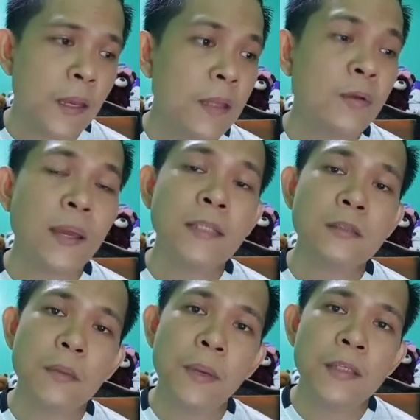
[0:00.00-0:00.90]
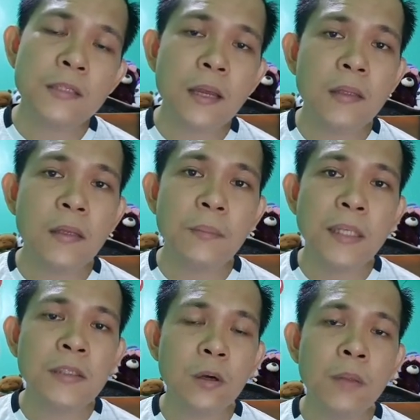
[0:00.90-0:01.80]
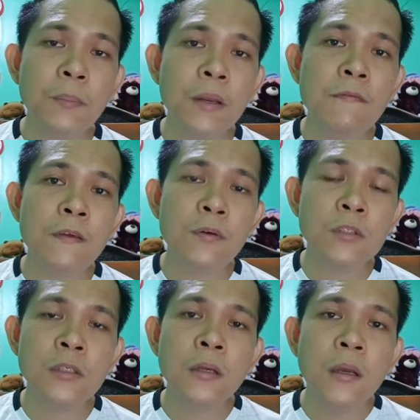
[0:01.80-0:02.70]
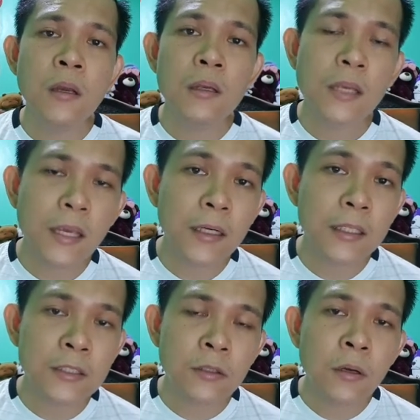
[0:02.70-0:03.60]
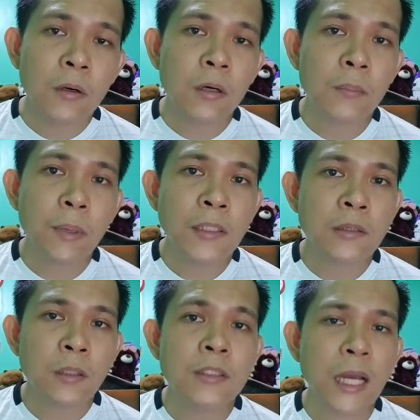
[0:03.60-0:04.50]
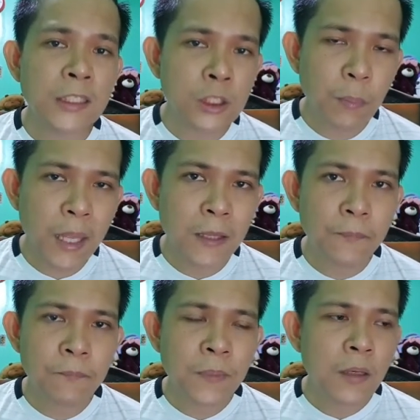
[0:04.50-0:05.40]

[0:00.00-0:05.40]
And yung estimates natin based on previous years or based on judgment.